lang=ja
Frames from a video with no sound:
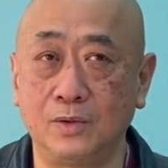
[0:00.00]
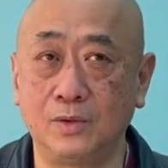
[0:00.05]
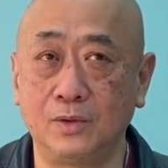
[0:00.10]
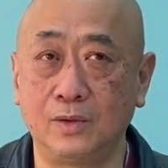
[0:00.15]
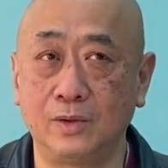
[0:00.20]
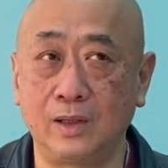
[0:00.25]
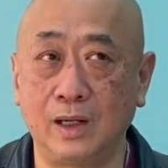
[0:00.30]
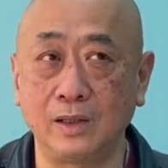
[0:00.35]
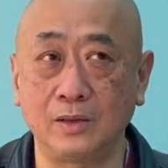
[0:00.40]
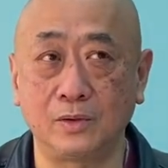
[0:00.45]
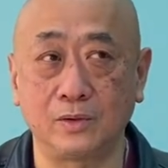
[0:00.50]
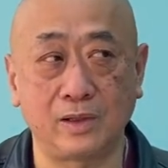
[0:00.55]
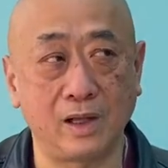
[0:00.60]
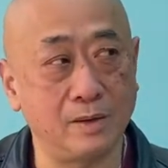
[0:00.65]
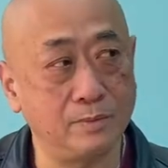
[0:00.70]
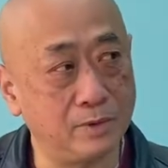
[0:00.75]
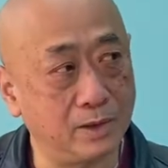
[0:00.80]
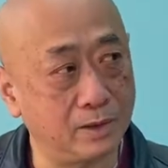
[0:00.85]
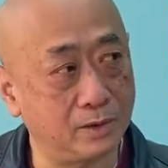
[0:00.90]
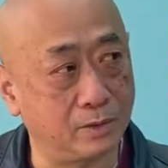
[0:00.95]
後だ
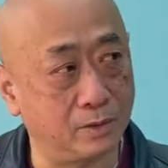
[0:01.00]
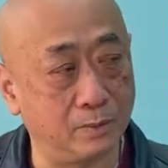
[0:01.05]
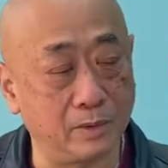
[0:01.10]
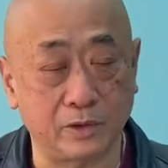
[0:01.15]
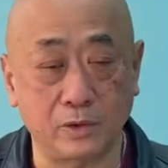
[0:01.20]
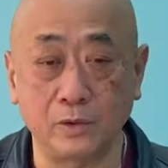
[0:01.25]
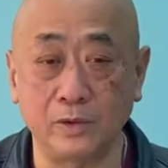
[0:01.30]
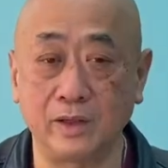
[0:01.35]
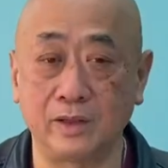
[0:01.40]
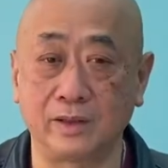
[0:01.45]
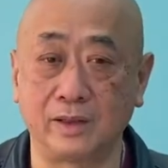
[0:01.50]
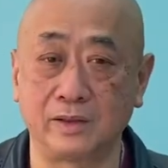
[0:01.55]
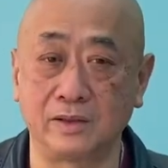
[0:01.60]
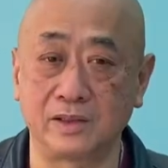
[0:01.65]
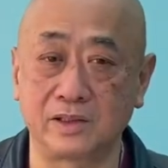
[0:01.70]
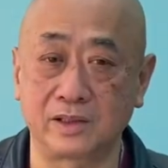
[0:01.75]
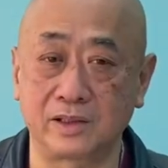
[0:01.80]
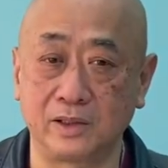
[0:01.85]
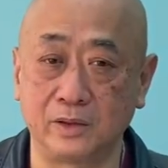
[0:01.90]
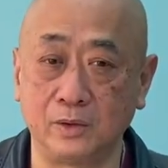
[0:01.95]
いぶ後、まあ、去年なんで
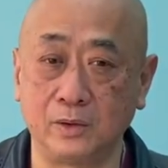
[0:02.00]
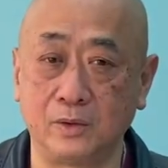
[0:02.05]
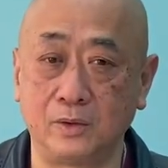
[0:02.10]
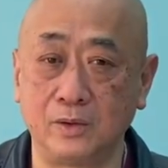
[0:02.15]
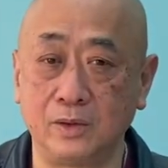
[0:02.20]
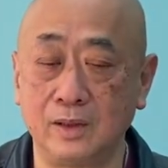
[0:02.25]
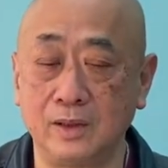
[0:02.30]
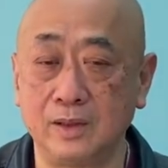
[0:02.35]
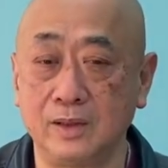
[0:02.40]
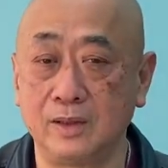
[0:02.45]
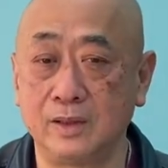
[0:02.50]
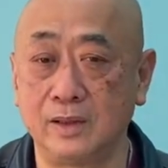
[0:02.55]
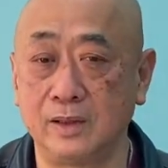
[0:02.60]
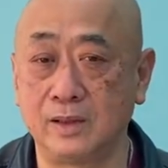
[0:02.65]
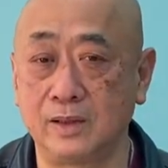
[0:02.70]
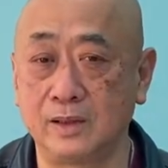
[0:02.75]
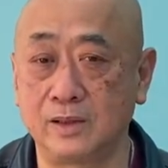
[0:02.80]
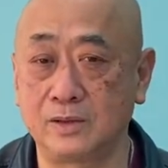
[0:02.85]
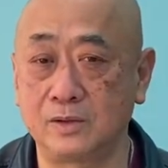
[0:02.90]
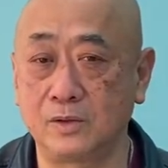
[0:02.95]
すけど、
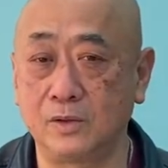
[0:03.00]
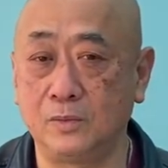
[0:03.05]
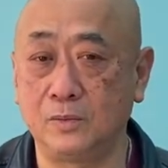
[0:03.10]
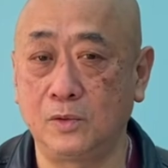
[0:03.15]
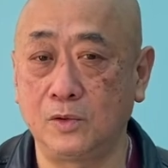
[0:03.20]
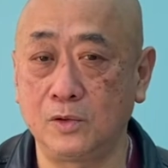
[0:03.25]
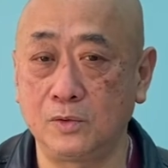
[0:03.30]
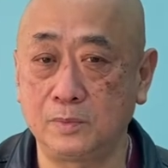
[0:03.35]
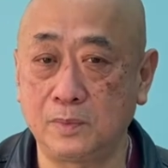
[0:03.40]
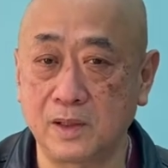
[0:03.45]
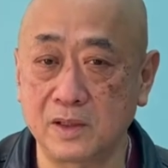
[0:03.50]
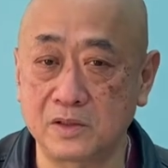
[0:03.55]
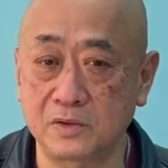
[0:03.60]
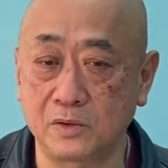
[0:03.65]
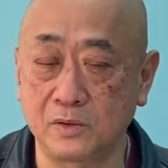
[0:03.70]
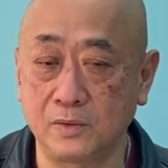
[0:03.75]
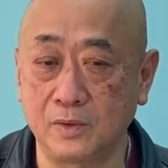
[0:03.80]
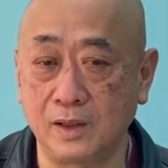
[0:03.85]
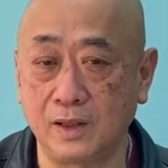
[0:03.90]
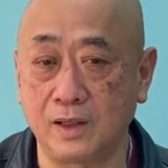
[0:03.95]
えー、その
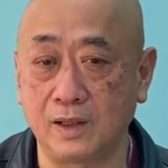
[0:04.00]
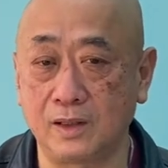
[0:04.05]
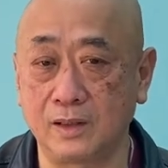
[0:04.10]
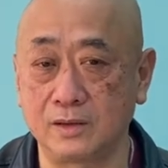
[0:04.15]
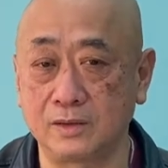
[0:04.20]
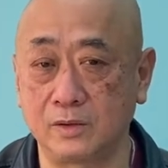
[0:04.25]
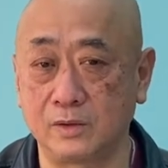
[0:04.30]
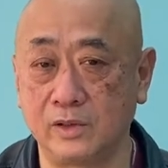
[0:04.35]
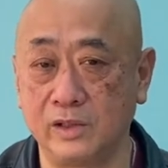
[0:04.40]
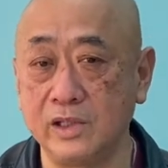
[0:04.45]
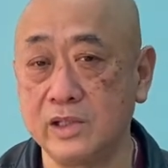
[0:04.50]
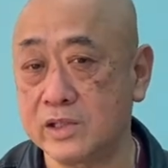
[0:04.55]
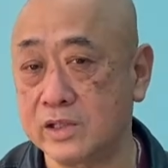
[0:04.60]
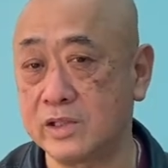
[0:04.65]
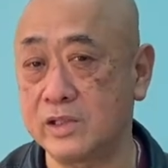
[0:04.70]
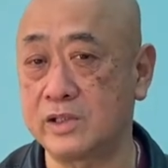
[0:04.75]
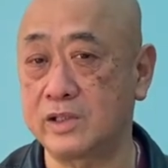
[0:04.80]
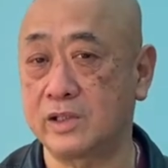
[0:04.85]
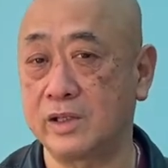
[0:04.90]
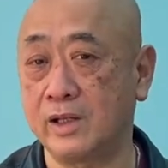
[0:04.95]
ボールパーソンはその意
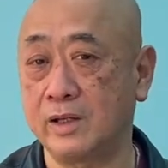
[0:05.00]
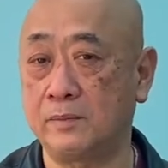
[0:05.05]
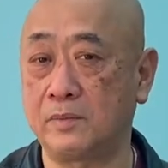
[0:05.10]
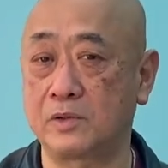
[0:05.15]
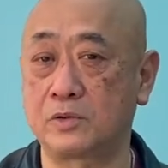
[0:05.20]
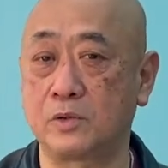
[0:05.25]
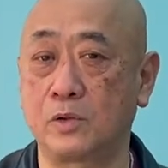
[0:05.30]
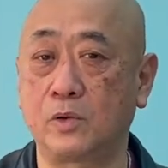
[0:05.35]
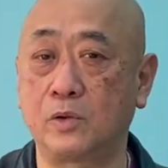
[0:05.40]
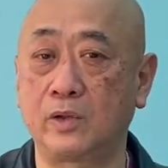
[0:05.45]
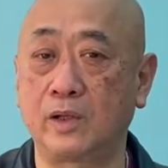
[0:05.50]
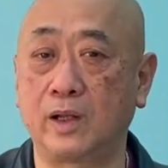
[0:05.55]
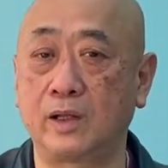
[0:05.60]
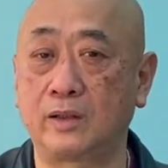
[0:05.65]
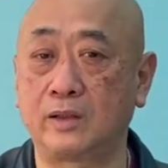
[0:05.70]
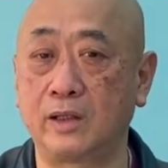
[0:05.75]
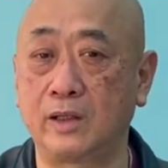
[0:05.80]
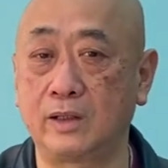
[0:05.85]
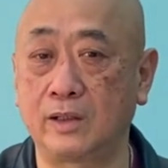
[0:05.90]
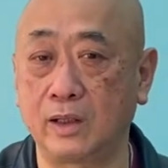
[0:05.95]
識してやっぱそういうことをやっ
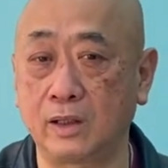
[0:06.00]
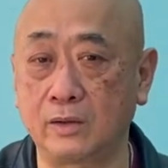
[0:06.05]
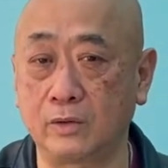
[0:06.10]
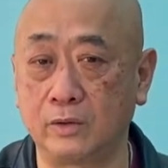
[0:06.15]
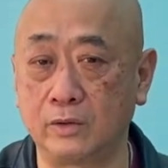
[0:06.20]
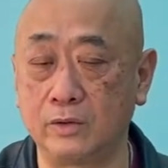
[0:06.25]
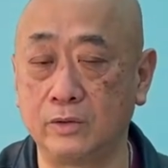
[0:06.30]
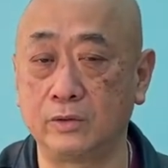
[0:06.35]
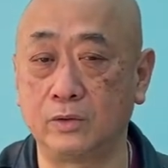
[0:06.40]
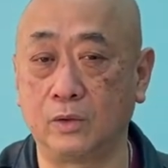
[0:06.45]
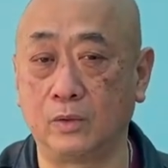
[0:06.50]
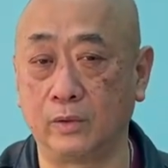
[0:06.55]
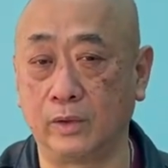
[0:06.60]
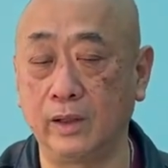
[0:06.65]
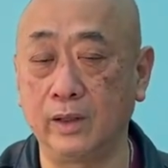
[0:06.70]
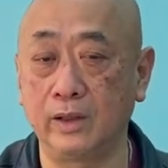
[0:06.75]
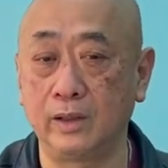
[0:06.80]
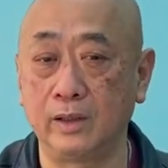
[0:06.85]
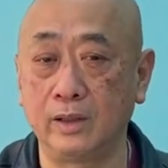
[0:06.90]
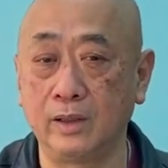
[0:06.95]
ていたというのをね
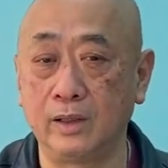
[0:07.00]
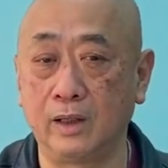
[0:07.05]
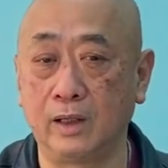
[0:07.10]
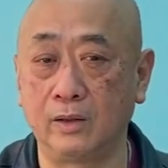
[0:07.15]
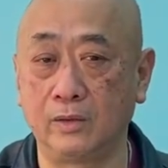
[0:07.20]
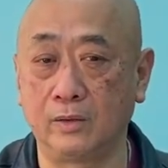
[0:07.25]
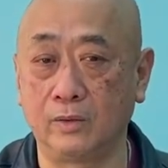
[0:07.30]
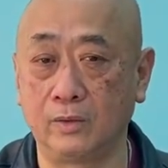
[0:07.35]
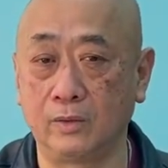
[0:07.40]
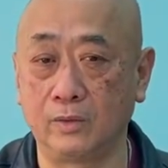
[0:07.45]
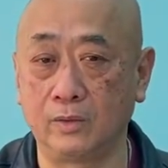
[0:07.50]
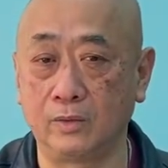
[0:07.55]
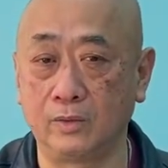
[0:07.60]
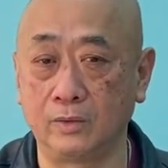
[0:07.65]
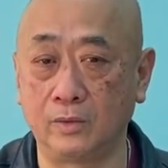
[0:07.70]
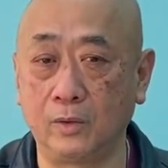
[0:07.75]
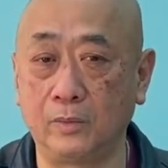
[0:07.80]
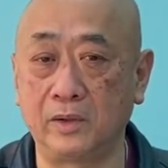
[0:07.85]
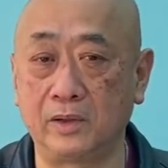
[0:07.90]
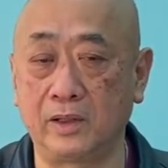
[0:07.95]
あの
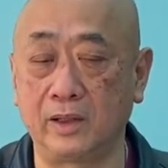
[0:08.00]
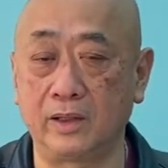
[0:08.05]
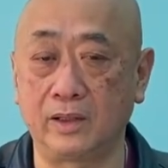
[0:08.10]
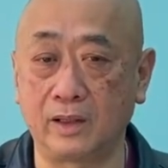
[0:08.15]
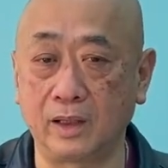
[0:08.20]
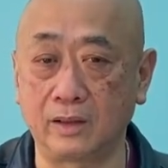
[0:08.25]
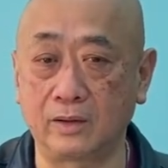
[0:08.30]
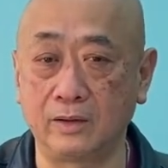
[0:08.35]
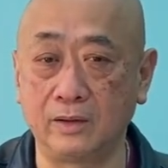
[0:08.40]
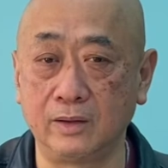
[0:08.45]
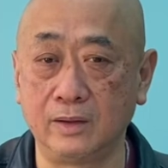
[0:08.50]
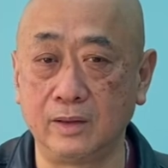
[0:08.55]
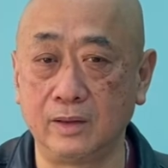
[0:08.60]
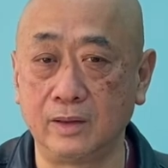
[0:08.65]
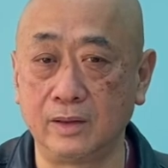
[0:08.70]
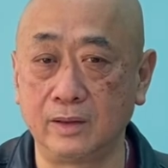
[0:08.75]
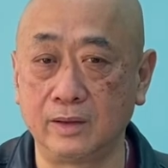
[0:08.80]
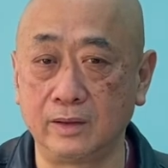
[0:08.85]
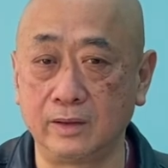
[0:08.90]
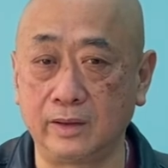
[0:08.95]
述べていたと。
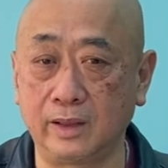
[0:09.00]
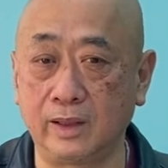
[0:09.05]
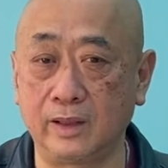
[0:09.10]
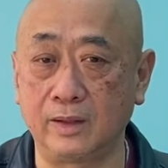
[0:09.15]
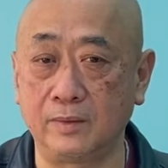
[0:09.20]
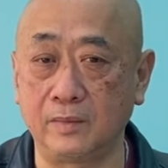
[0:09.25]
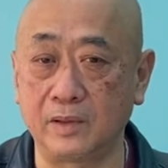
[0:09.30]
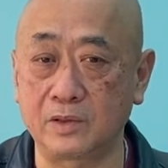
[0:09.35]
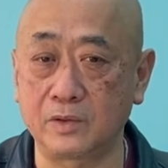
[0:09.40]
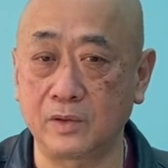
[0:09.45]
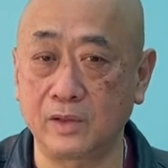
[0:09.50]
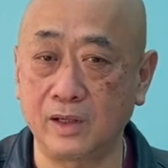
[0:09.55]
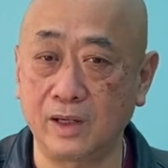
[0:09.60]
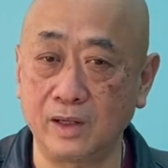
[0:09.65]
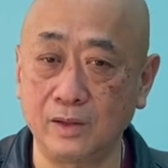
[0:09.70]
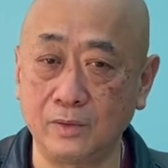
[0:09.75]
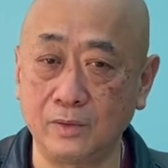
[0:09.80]
で、まあ、それはあの